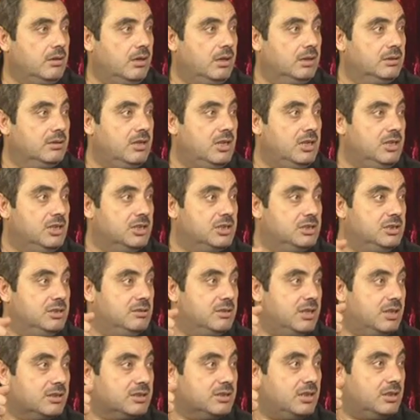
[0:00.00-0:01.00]
Allah
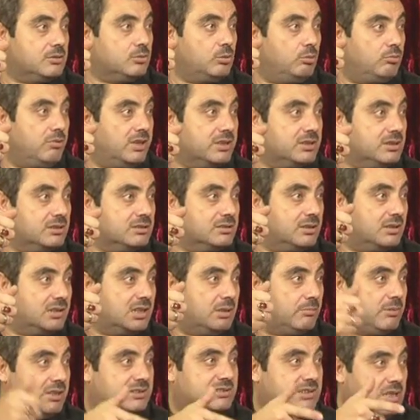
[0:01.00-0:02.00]
iki rekat o vakitte
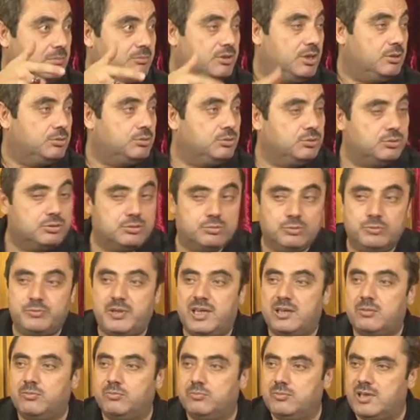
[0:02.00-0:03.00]
namaz emrediyor. Bu
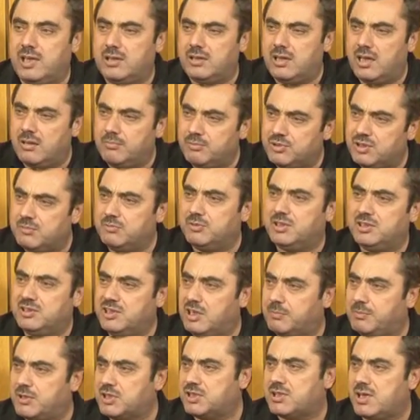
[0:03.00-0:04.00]
benim emrimdir.
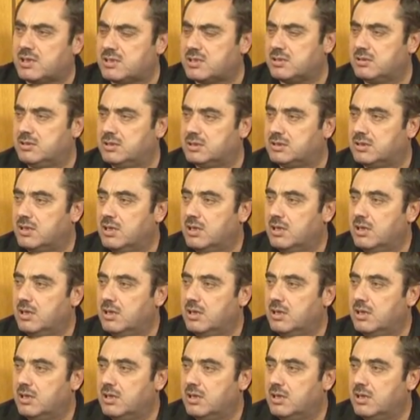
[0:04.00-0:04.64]
Yapacaksınız.